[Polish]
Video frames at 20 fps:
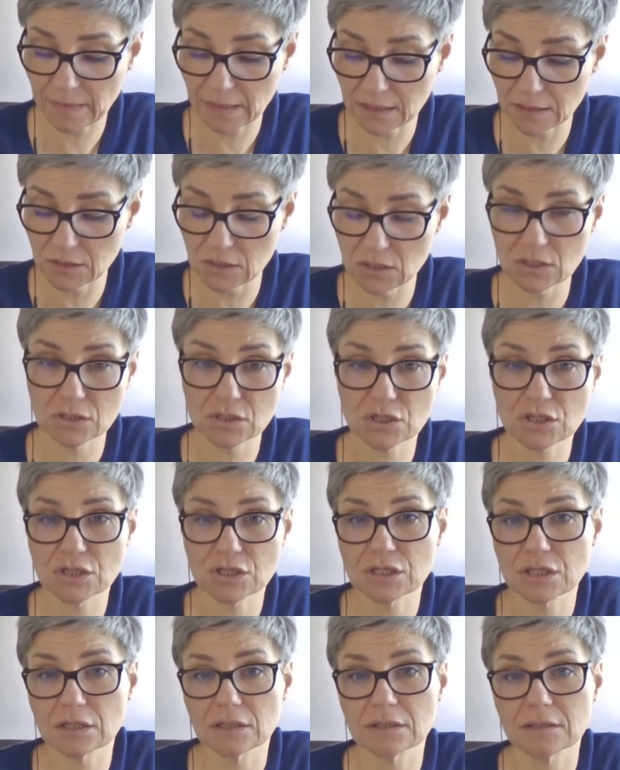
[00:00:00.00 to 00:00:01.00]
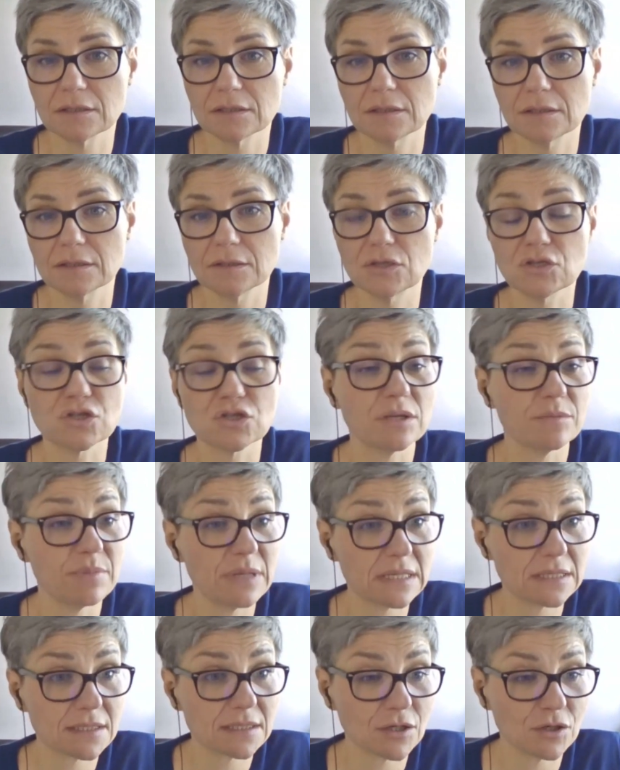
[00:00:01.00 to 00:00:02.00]
niż, e, niż
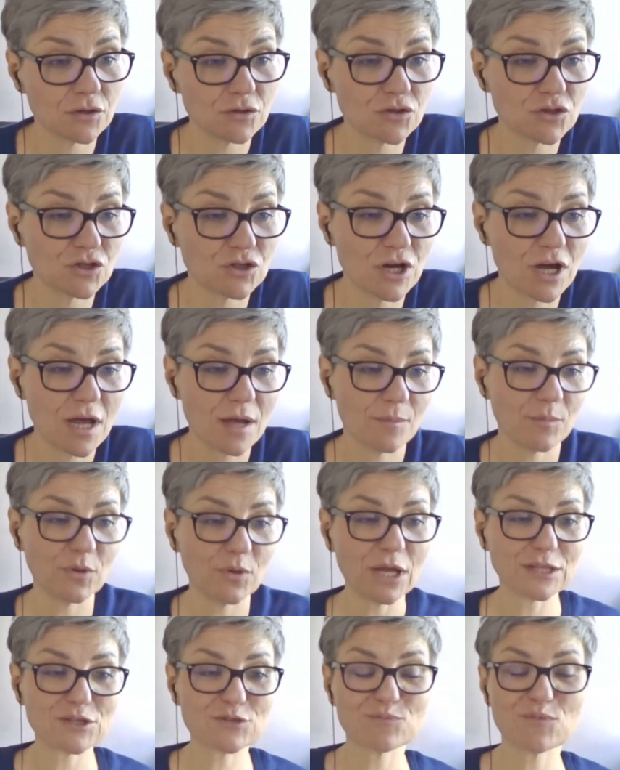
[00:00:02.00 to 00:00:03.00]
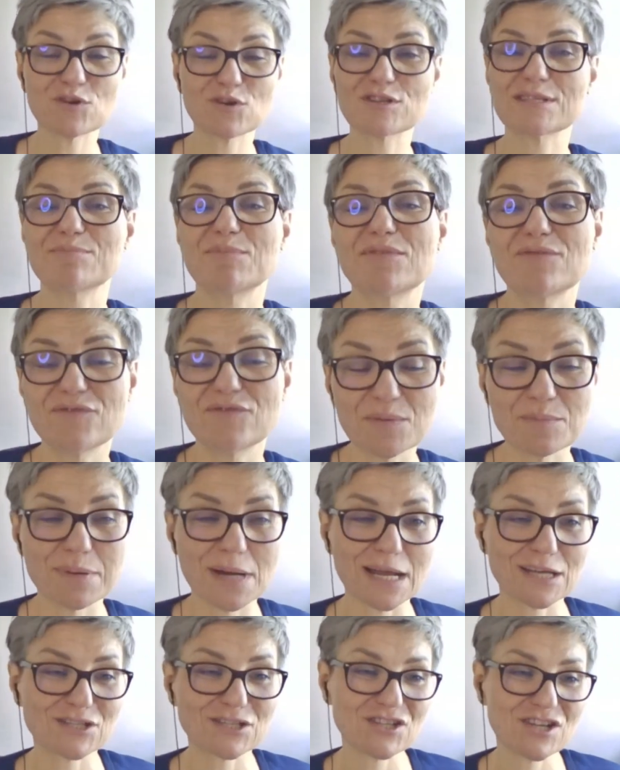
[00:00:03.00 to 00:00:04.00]
niebieskość, bo ja też mogę sobie
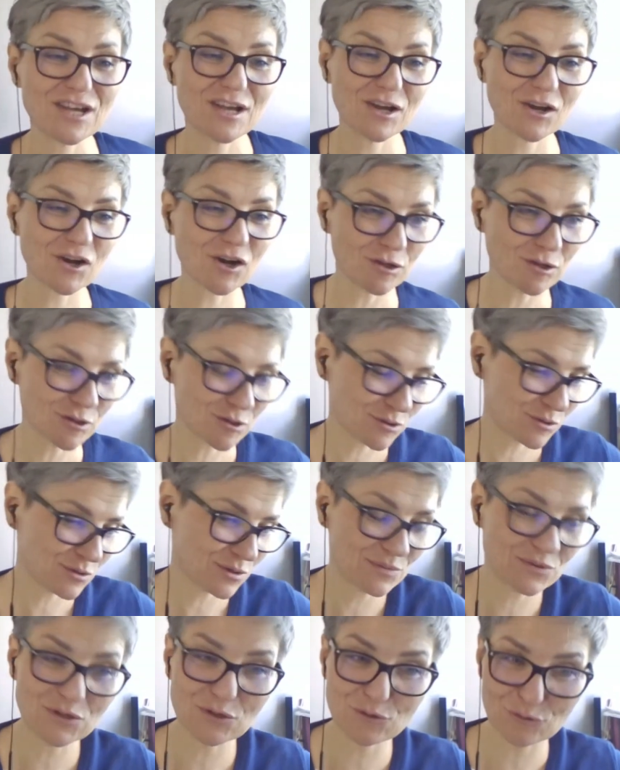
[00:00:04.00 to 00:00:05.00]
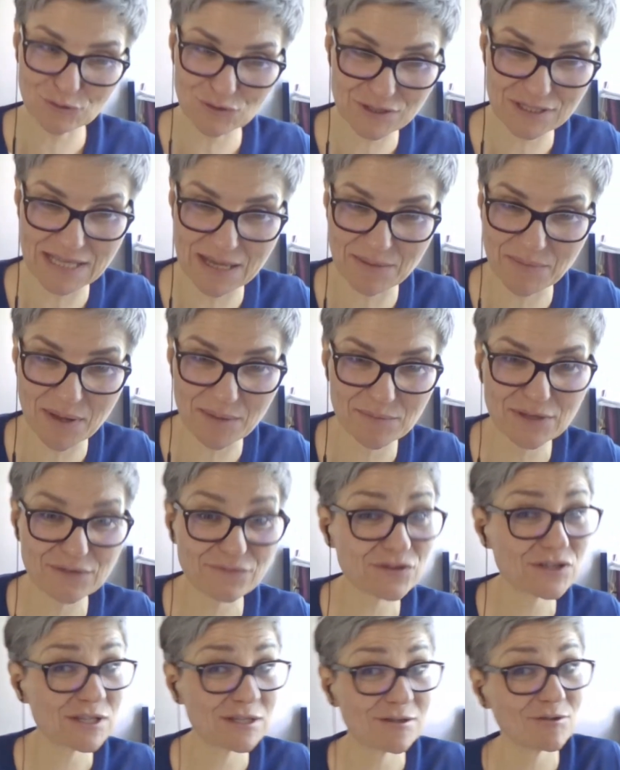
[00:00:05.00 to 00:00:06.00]
wybrać kolor, z którym się utożsamiam. Nie
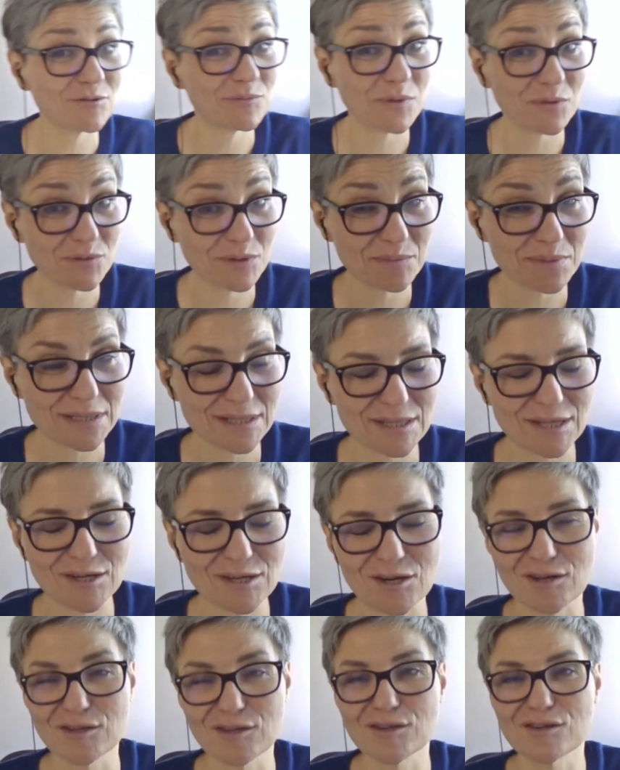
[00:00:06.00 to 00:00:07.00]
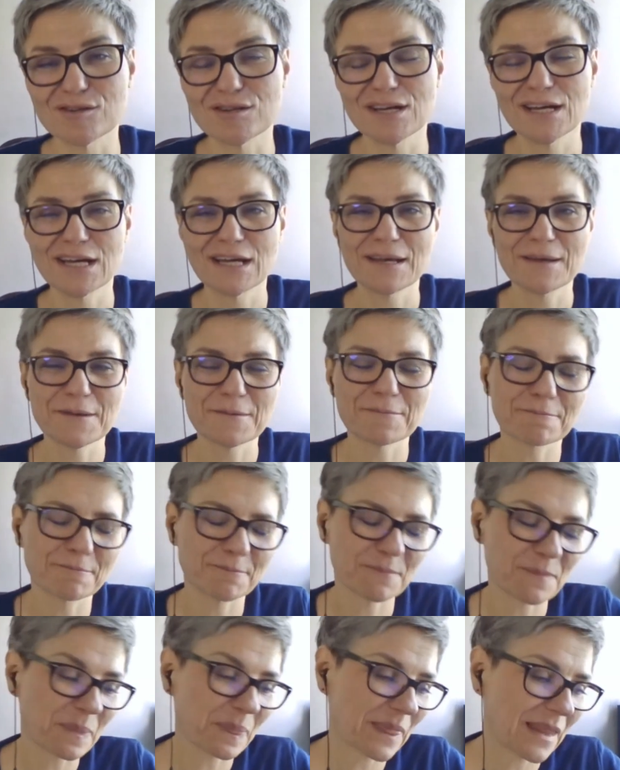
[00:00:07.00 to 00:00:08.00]
wszyscy lubią niebieski kolor, mm,
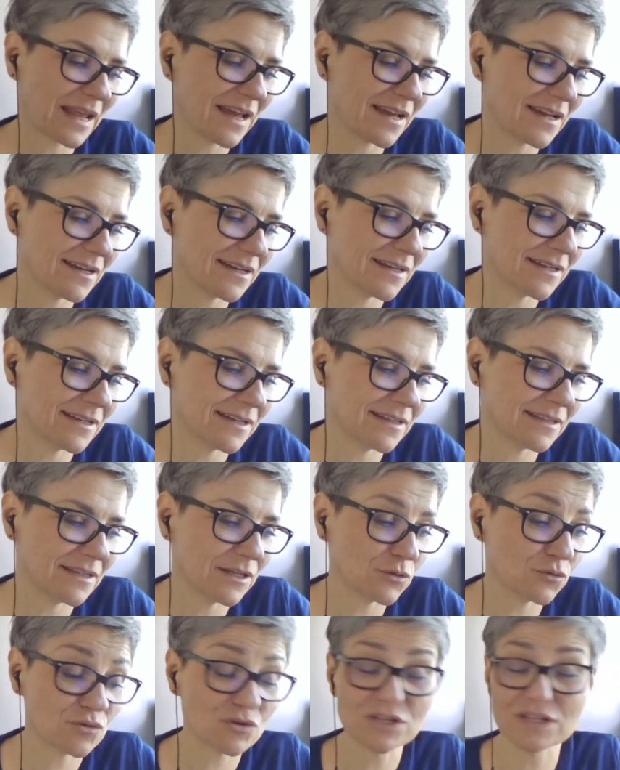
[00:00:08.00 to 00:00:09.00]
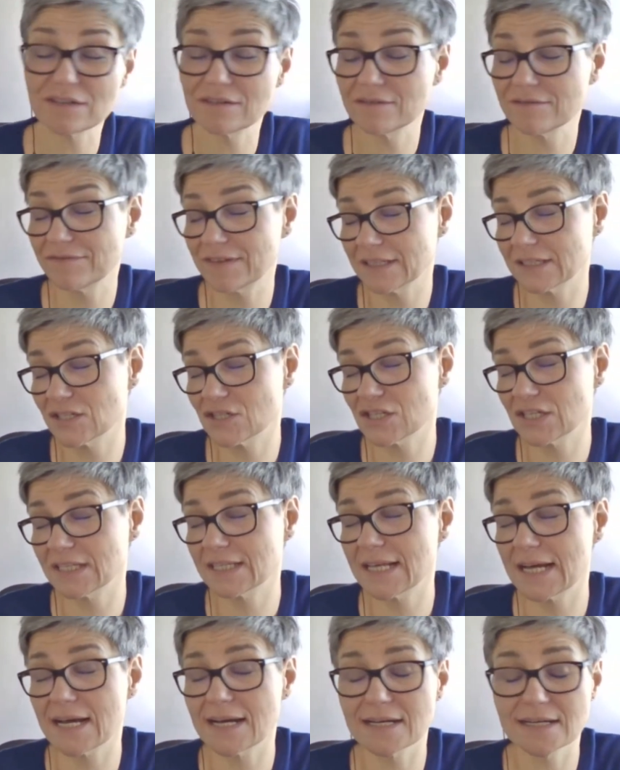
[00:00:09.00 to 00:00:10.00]
e, niektórzy faktycznie
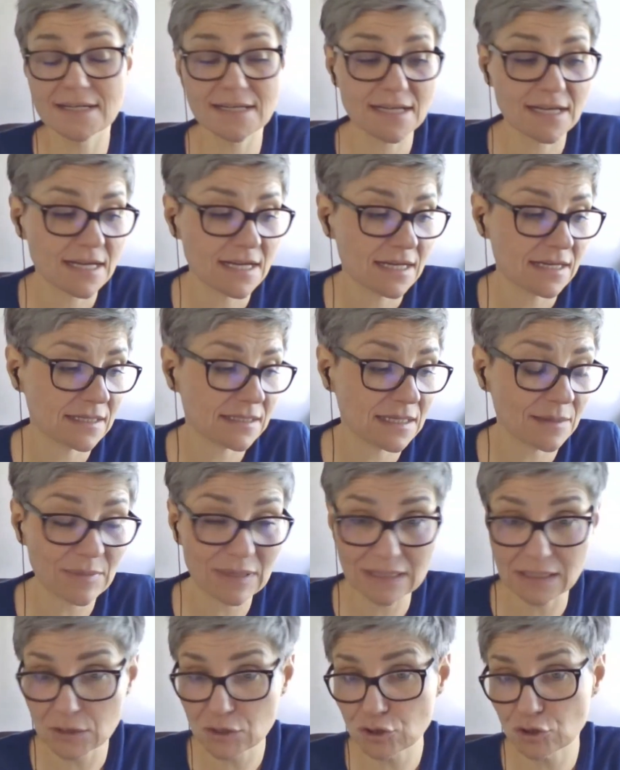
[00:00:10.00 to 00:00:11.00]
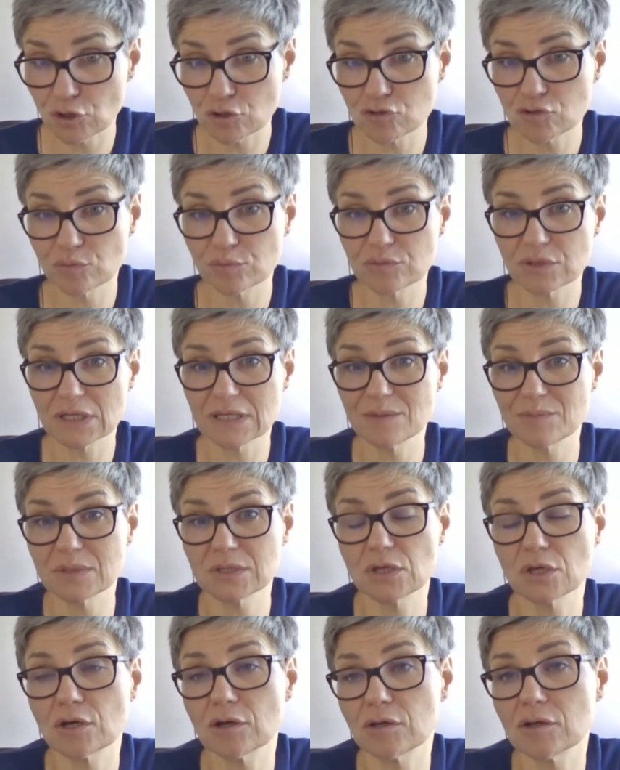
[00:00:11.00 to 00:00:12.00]
tak. Sama należy do osób, które
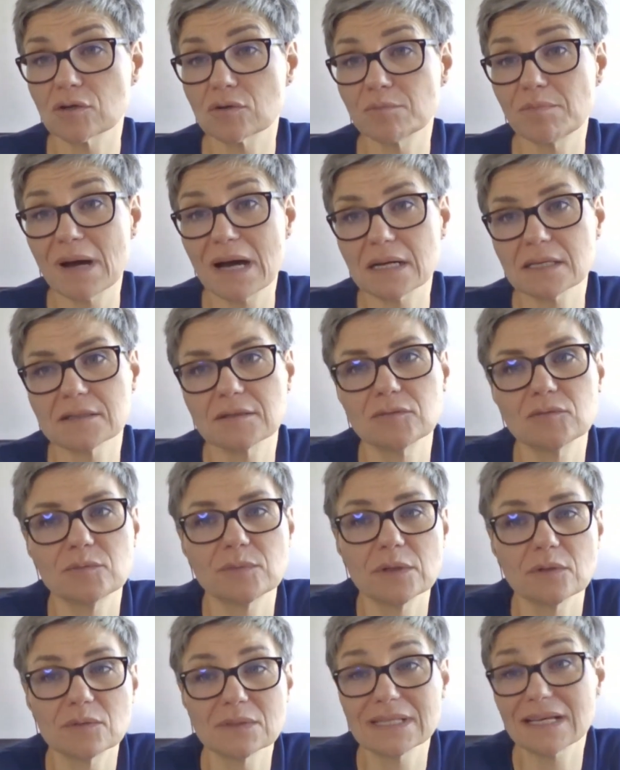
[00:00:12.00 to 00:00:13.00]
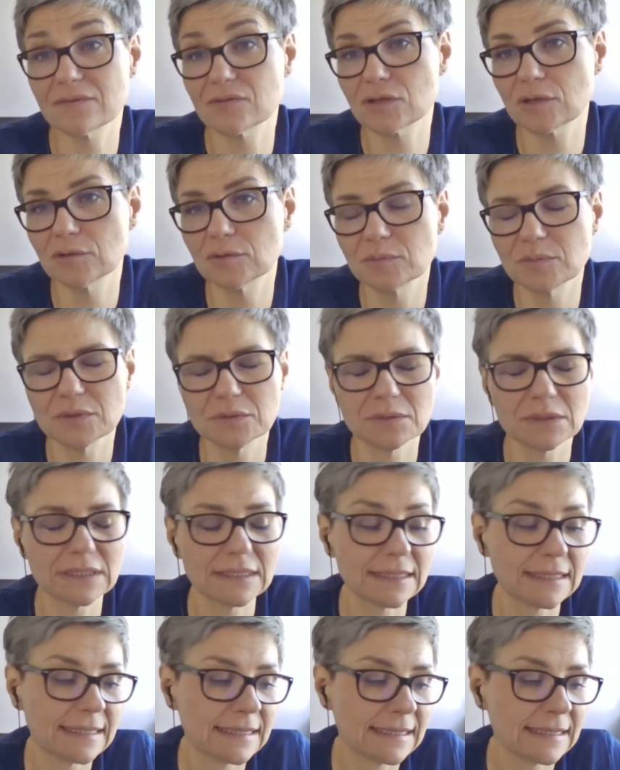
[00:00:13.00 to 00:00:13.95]
niebieski kolor bardzo lubią i zawsze lubiły,